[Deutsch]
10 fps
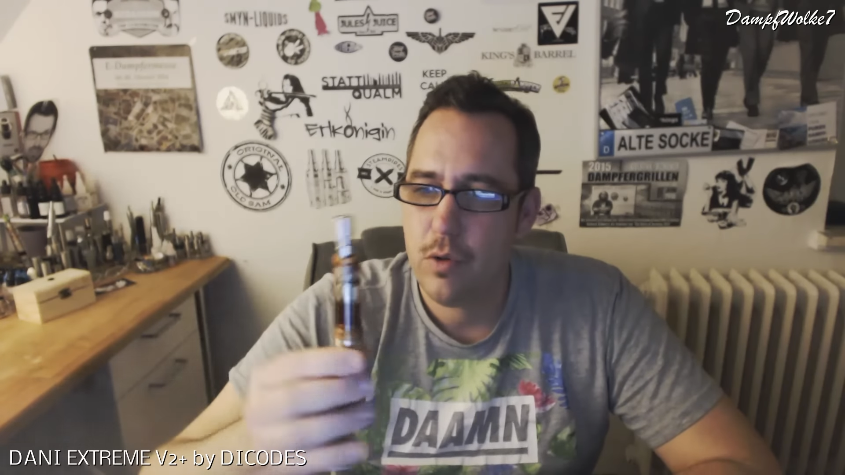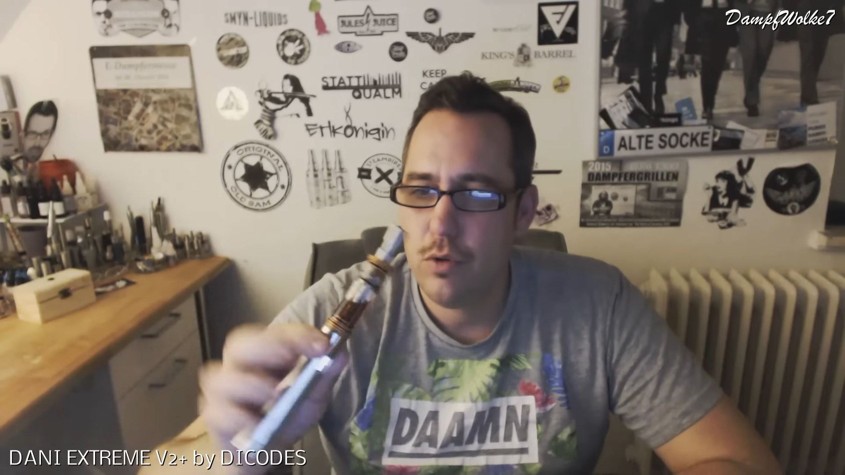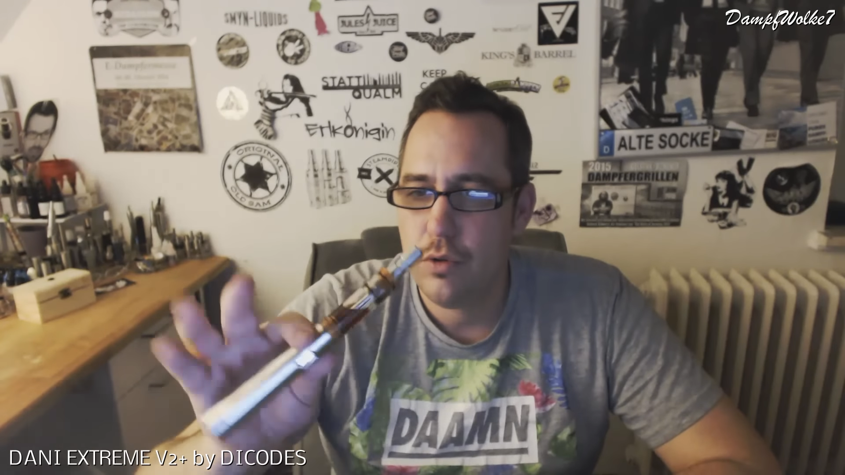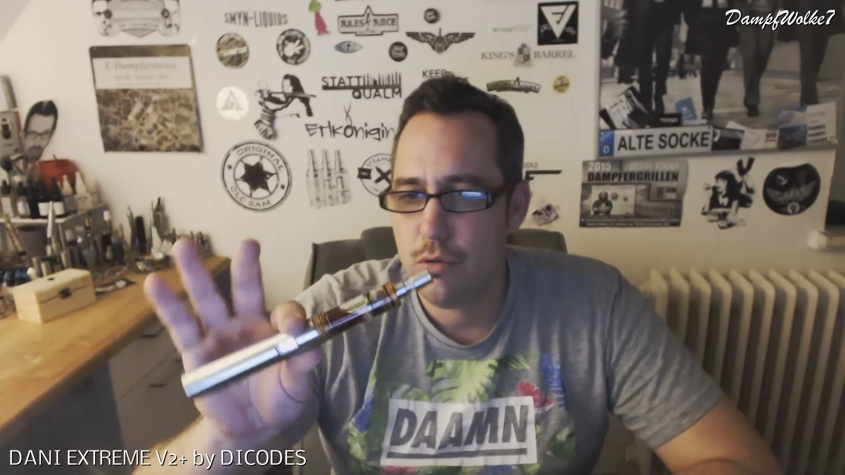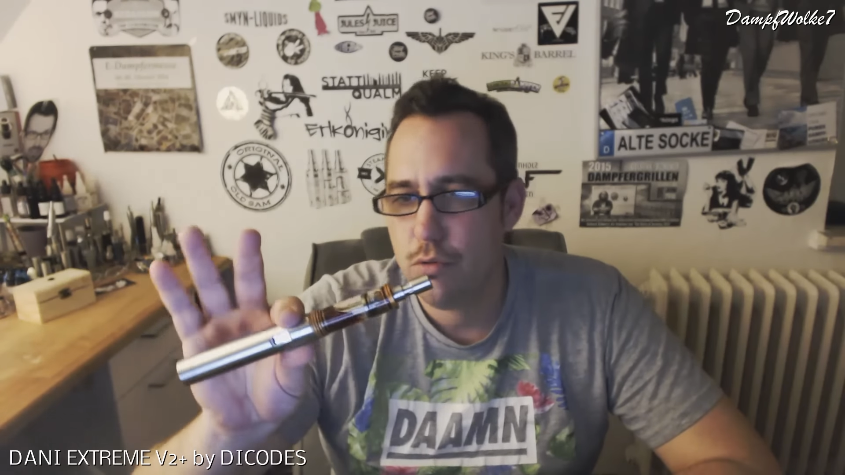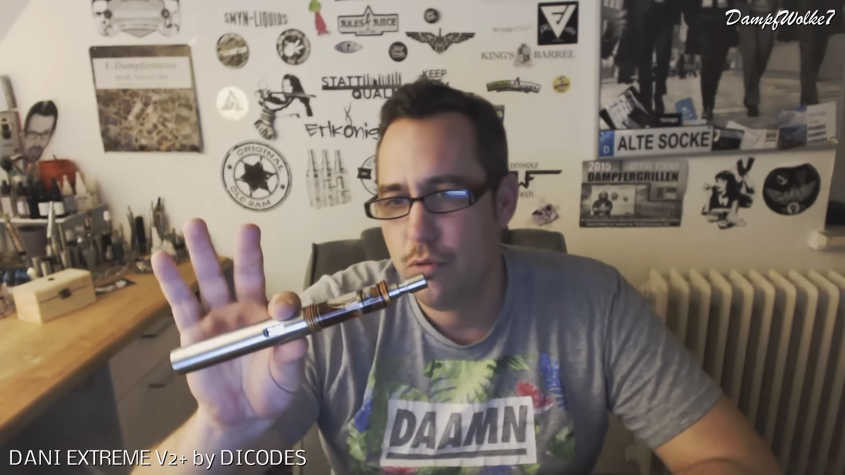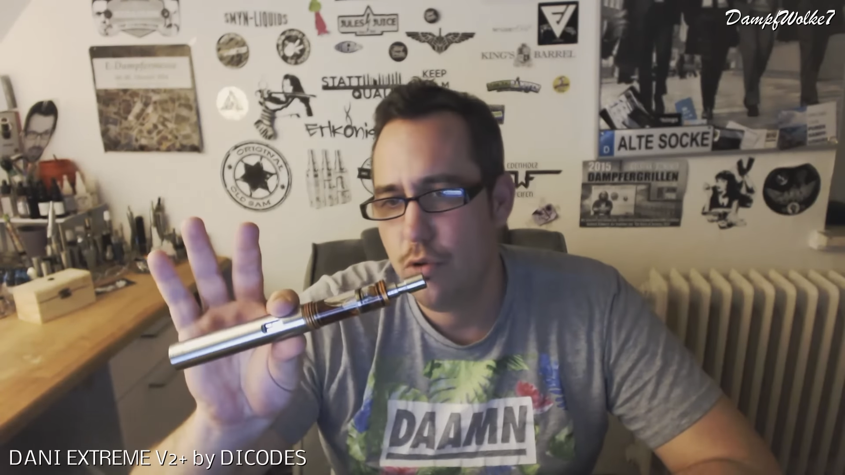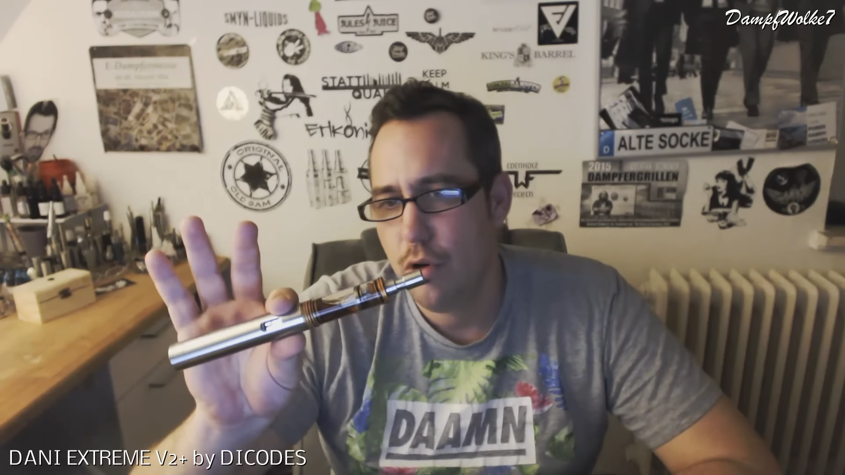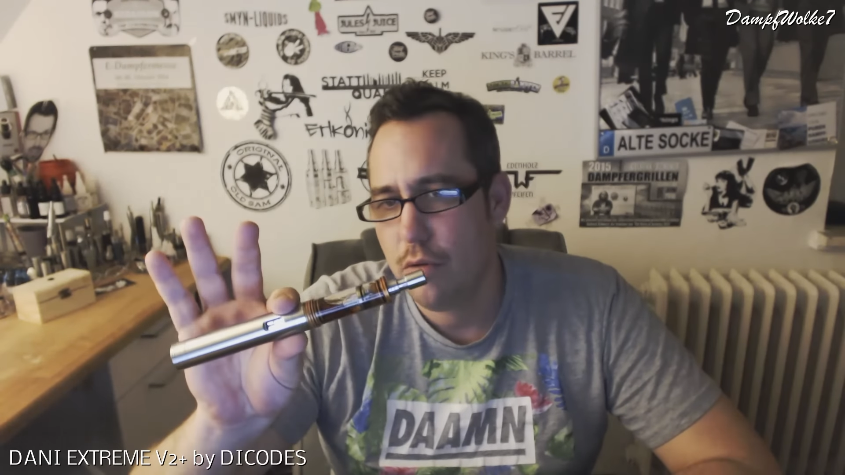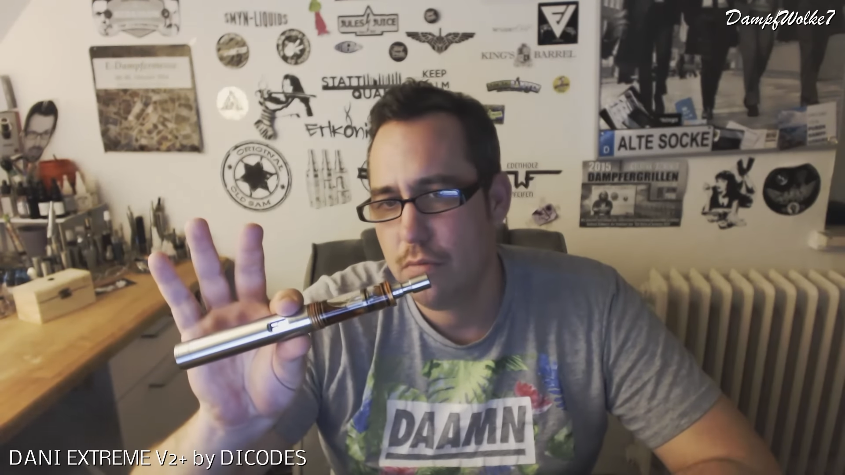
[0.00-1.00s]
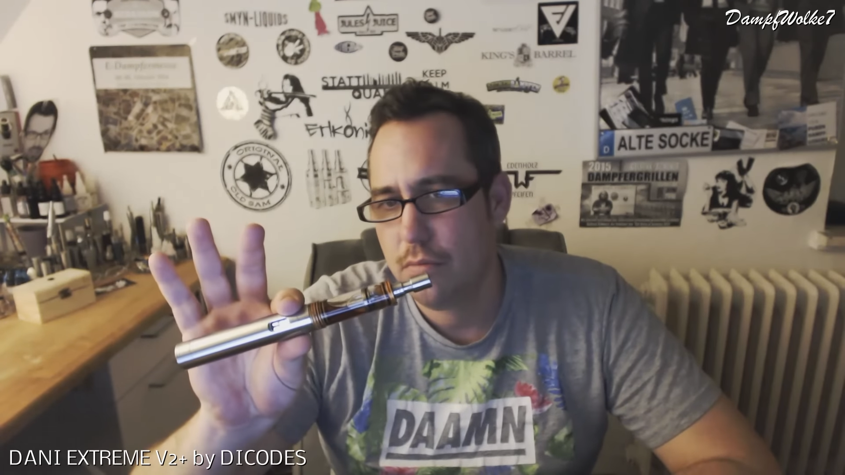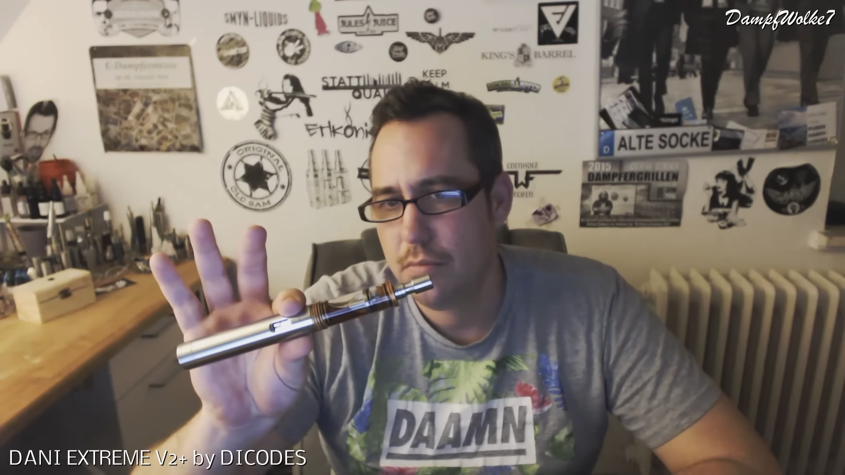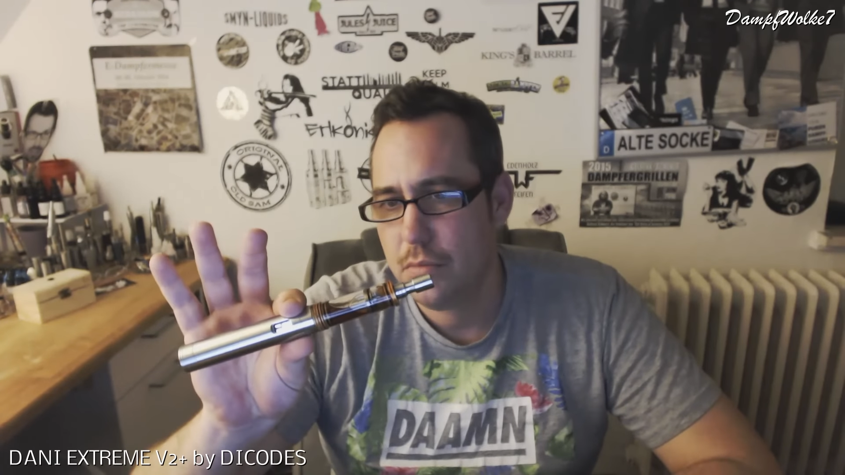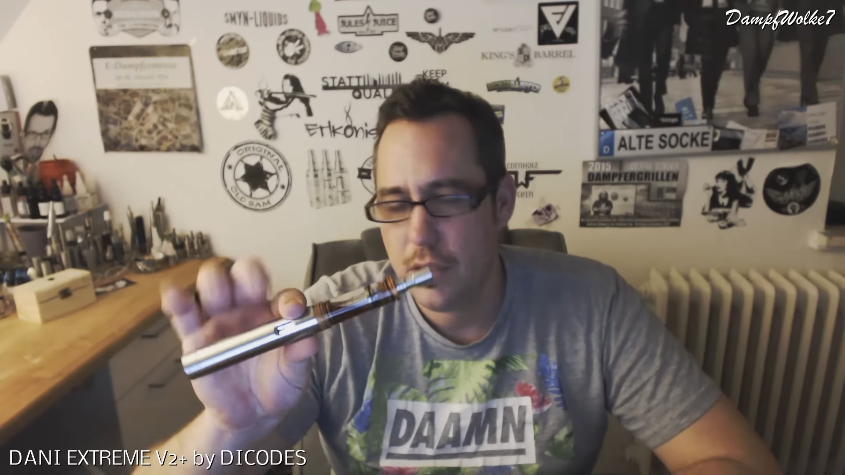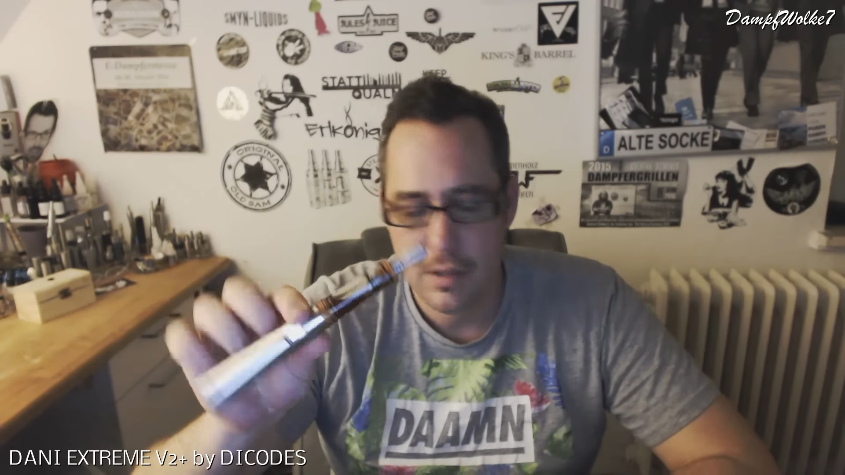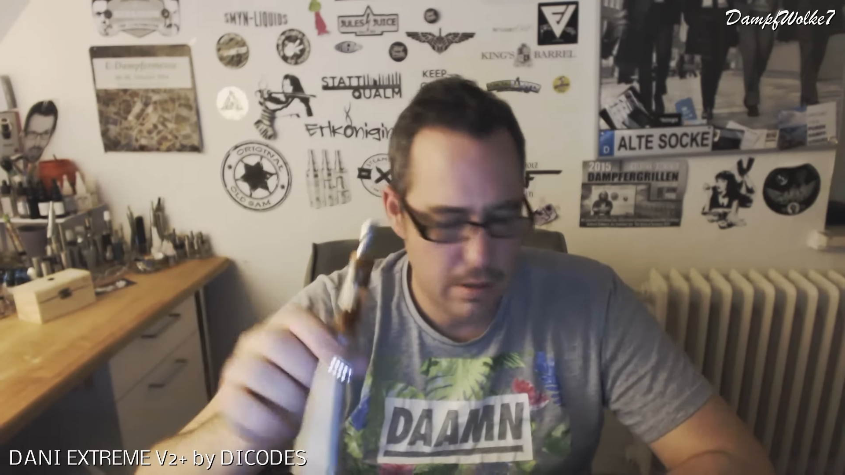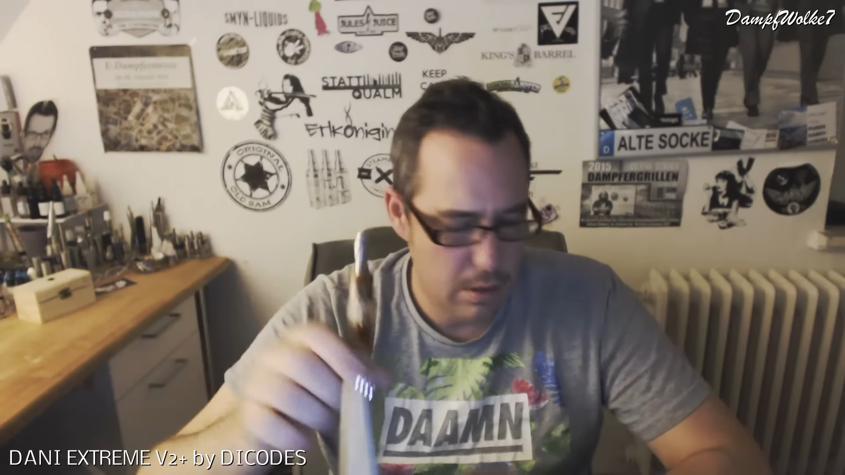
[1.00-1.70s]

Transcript: Und ja, das